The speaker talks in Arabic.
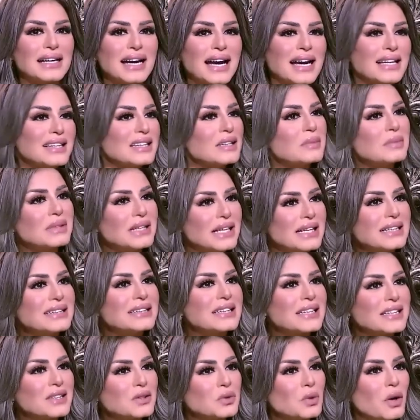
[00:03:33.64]
حد من
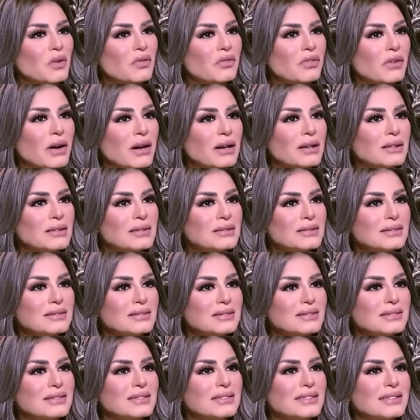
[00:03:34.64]
عيلتك اتوفى
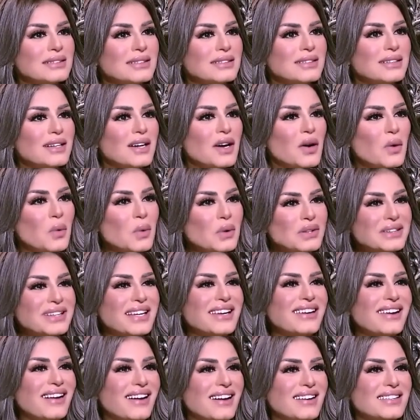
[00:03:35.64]
ايوه هو
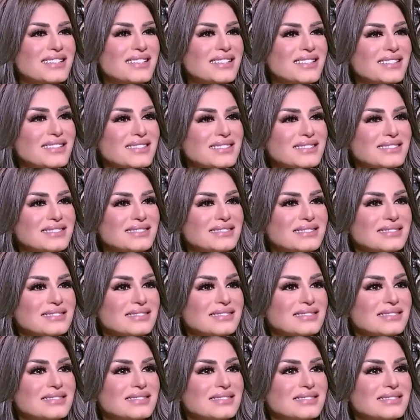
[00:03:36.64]
ده اللي حصل شفتي